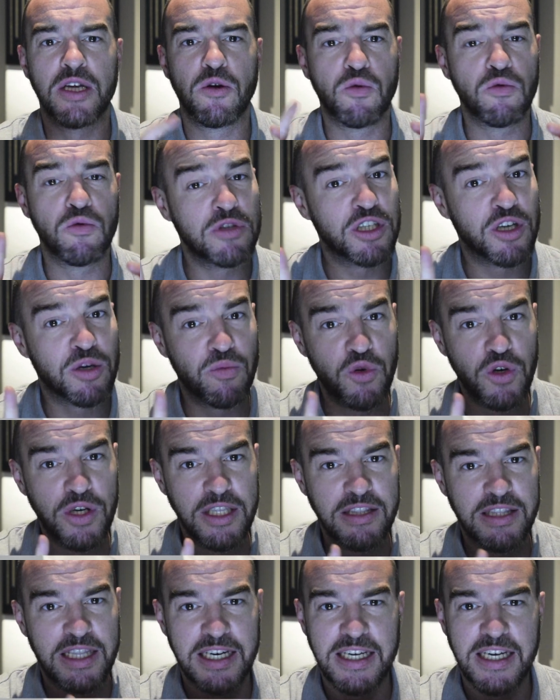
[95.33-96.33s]
un tío muy
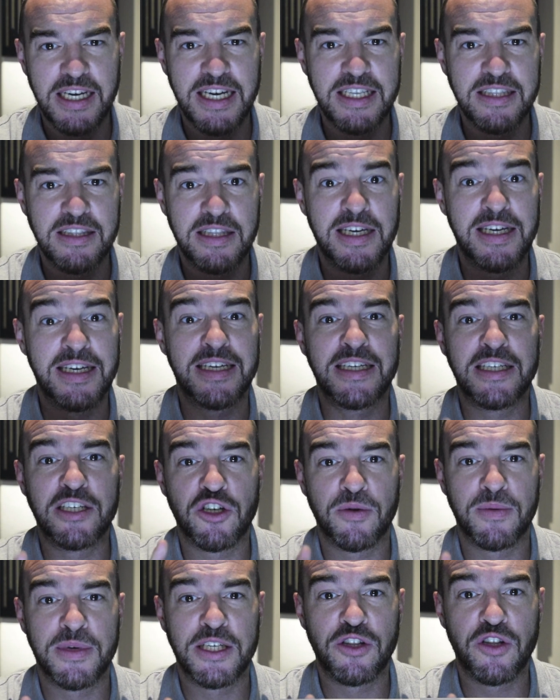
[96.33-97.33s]
inteligente y
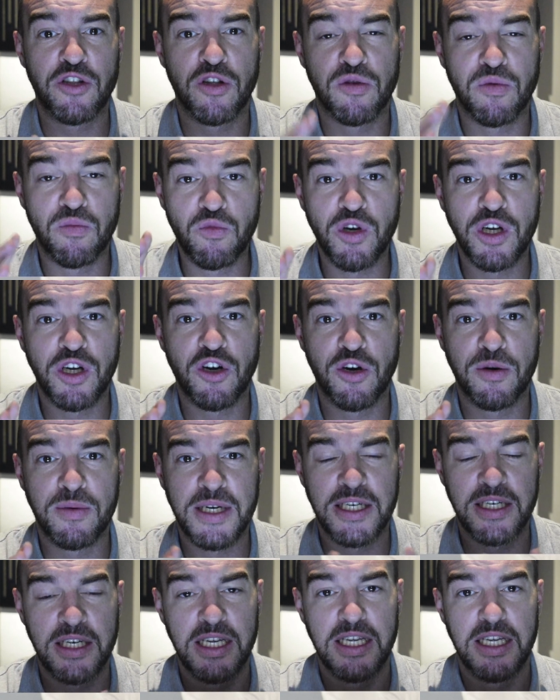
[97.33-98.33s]
sobre todo muy
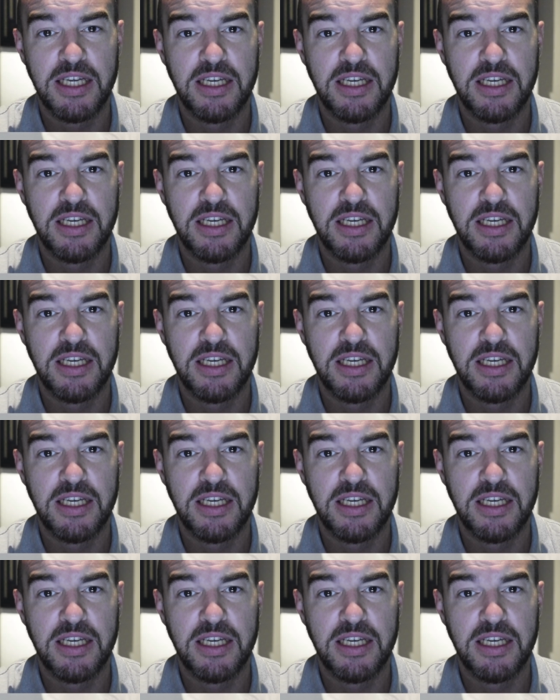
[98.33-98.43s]
joven